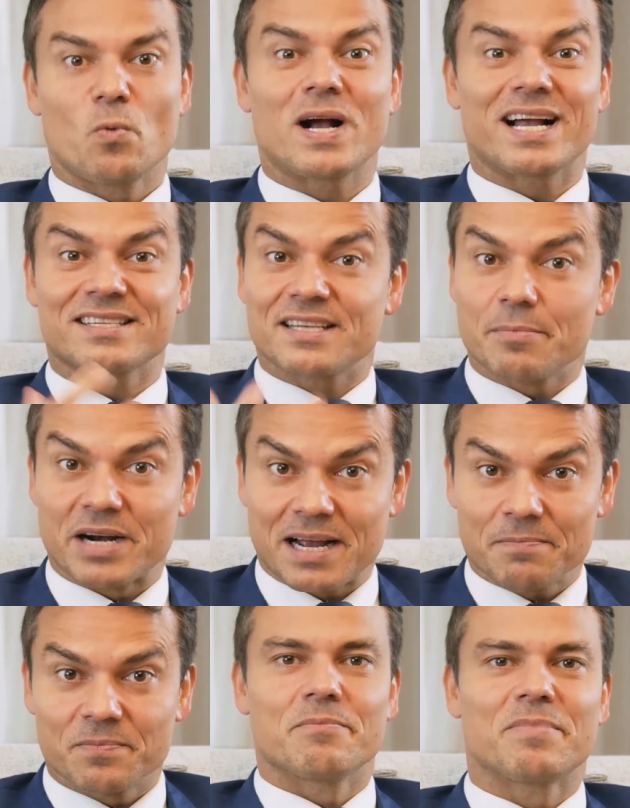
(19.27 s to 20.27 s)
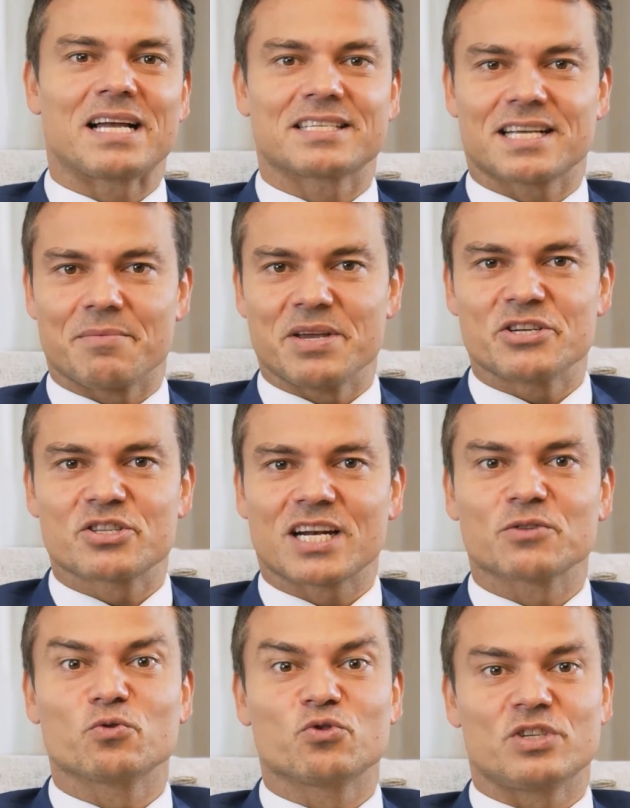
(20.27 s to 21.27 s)
O HCBRA, basicamente
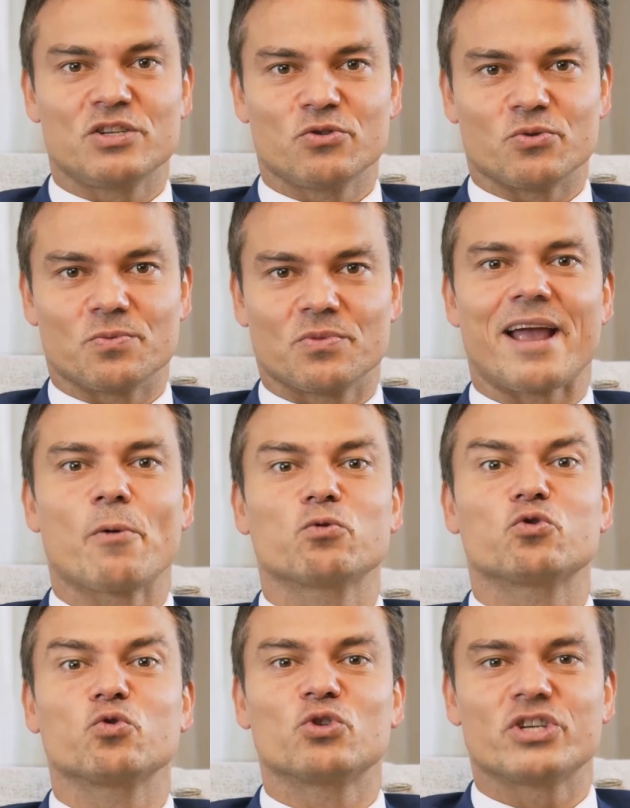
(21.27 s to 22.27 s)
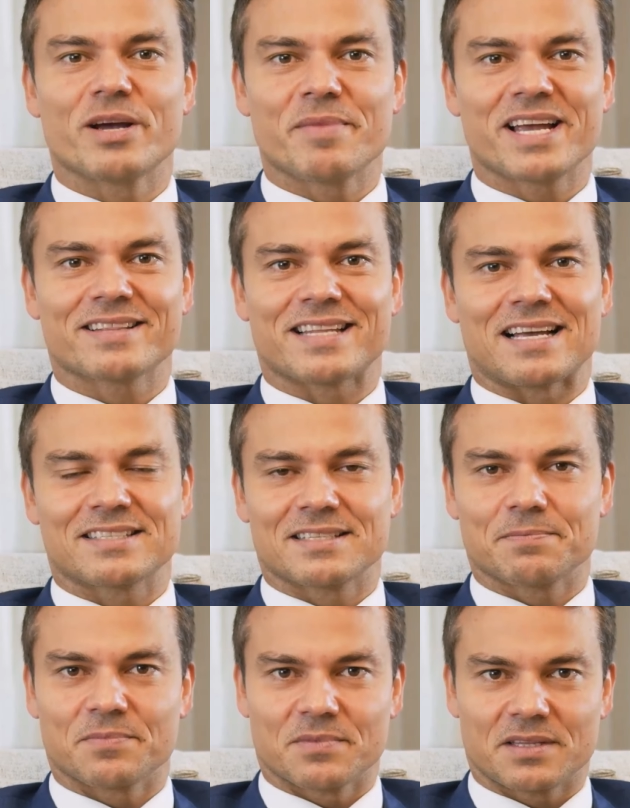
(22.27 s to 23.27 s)
traduzindo, é o sutiã meia
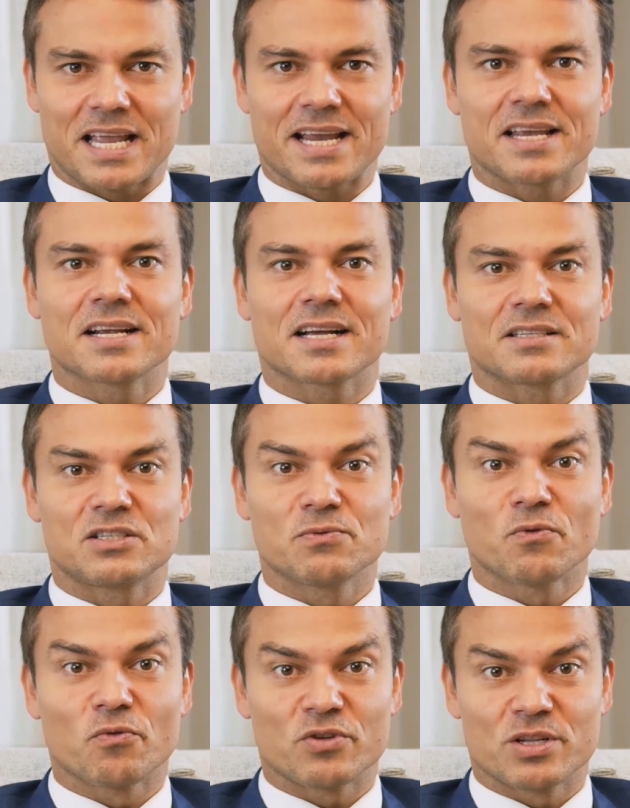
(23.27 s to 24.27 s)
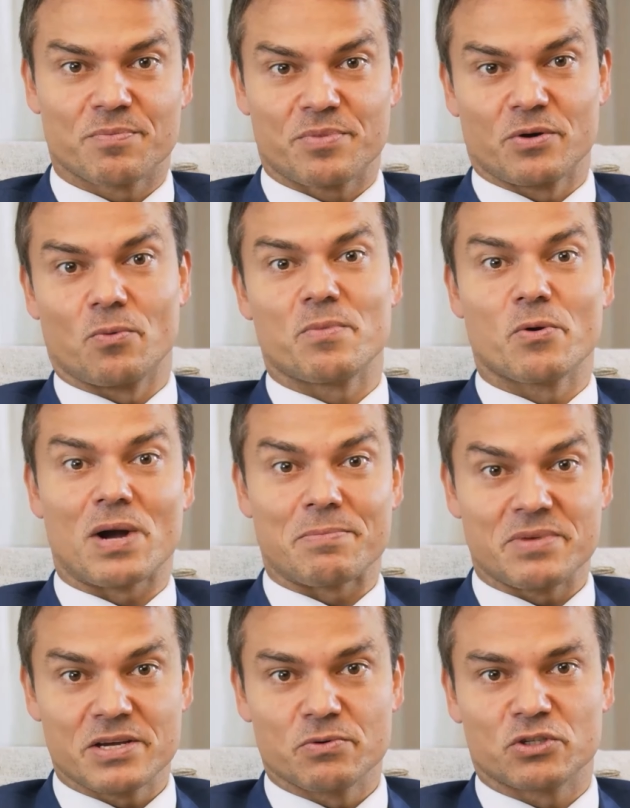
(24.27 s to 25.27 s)
taça técnica desenvolvida pelo meu
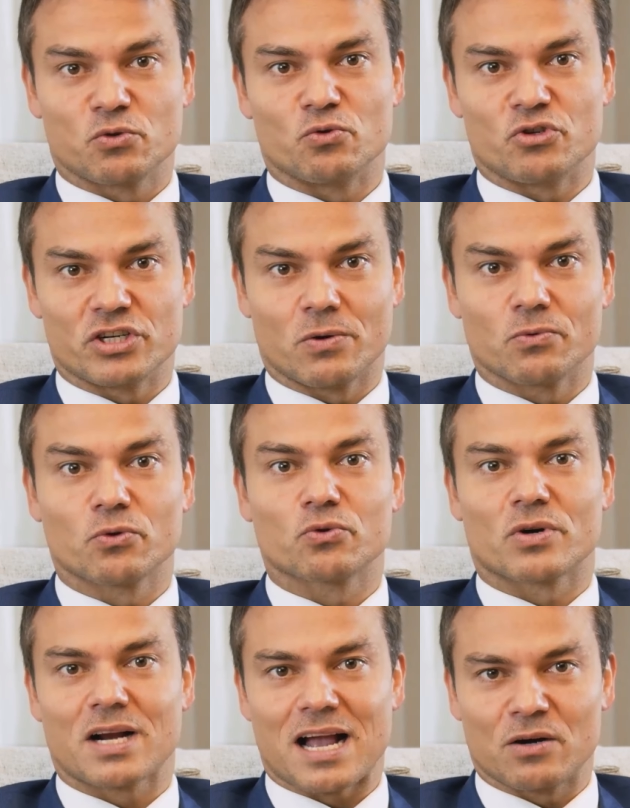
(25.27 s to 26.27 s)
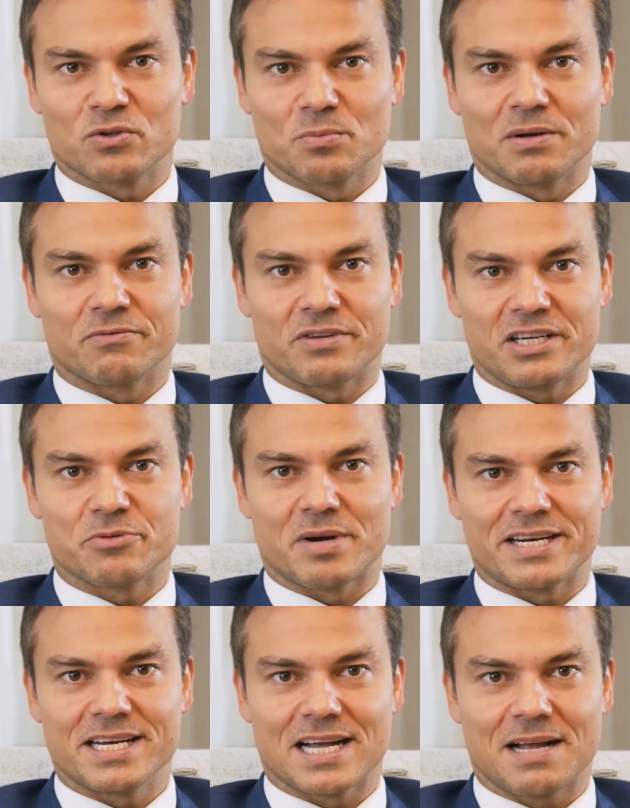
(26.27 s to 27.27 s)
amigo e cirurgião Dr. Carlos Manfrim de
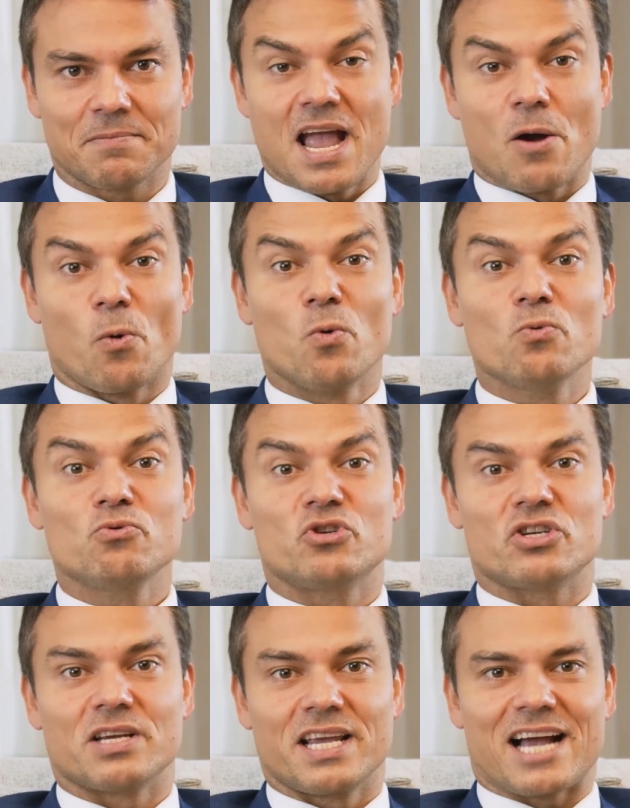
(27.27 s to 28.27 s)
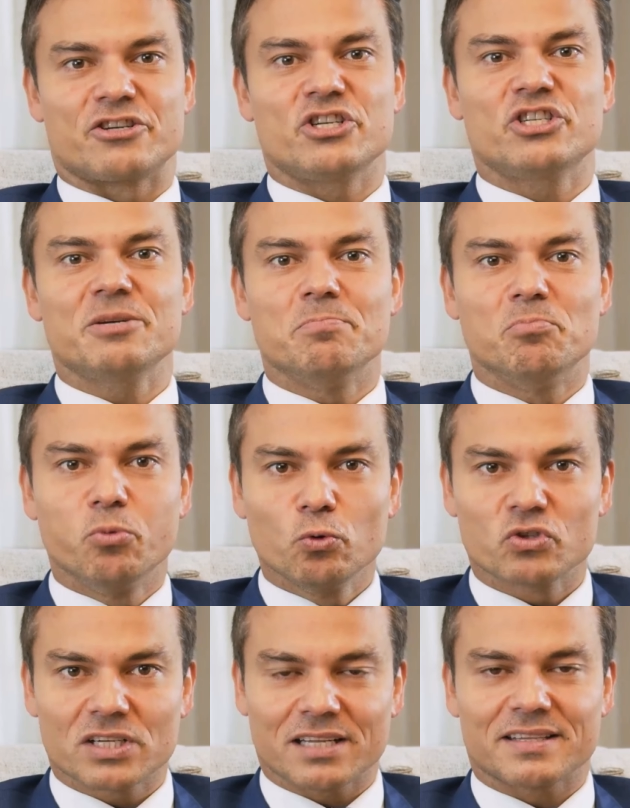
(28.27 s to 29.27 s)
Maringá, onde a gente
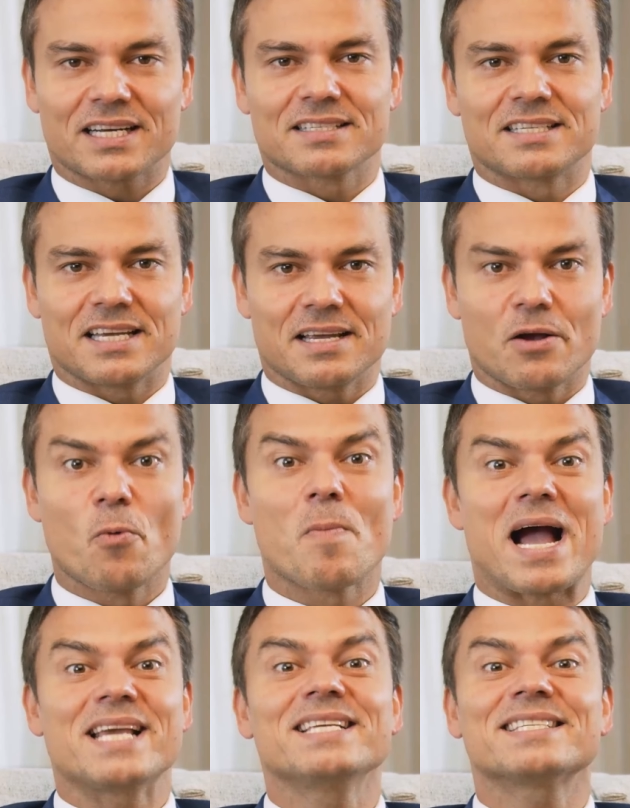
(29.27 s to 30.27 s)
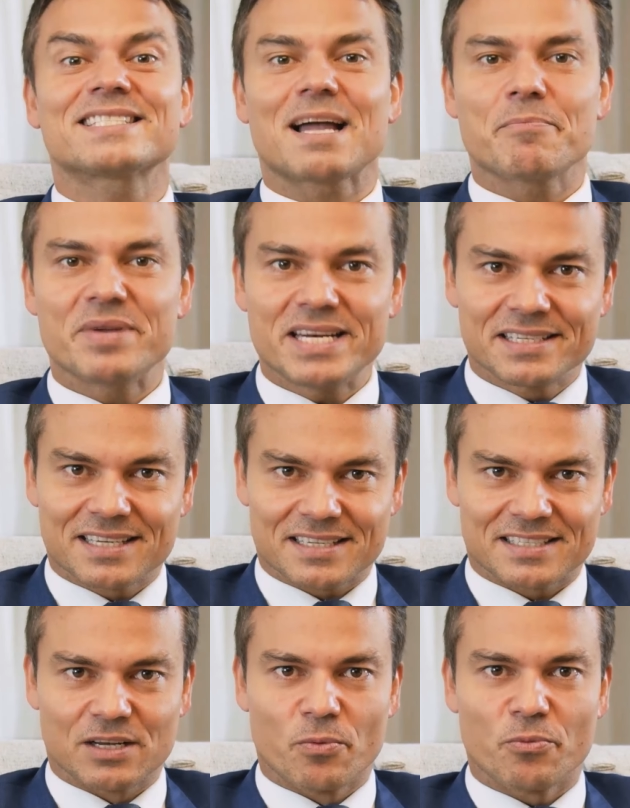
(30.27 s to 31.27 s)
busca trazer uma
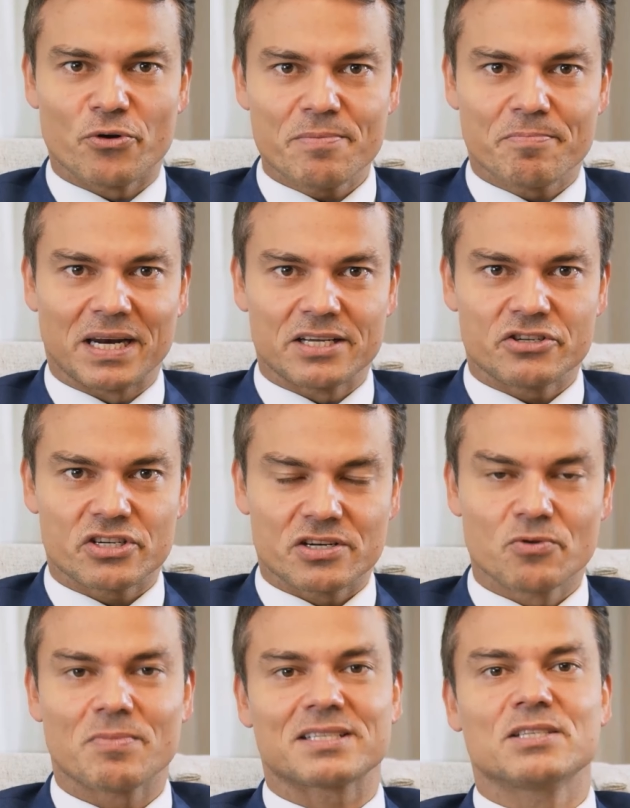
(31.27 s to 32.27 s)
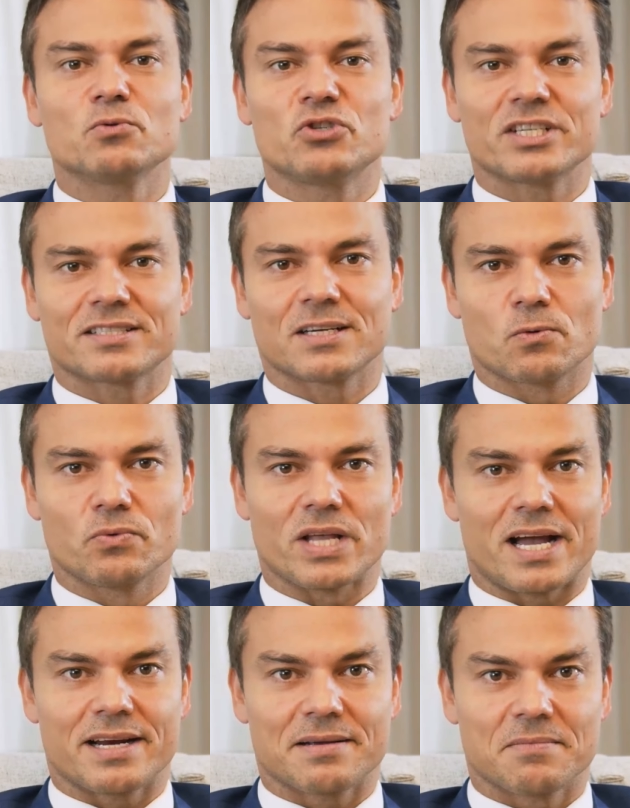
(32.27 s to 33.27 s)
estabilização para o implante numa cirurgia
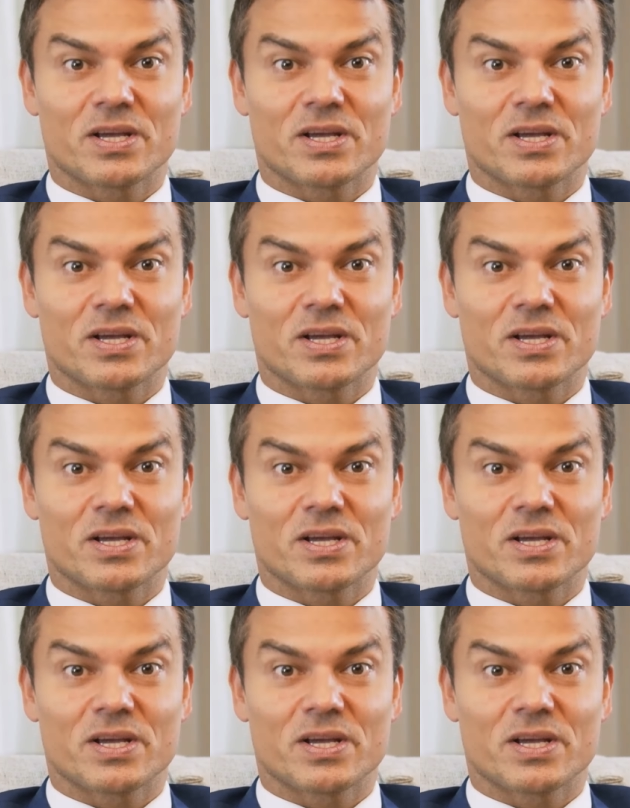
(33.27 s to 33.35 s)
secundária.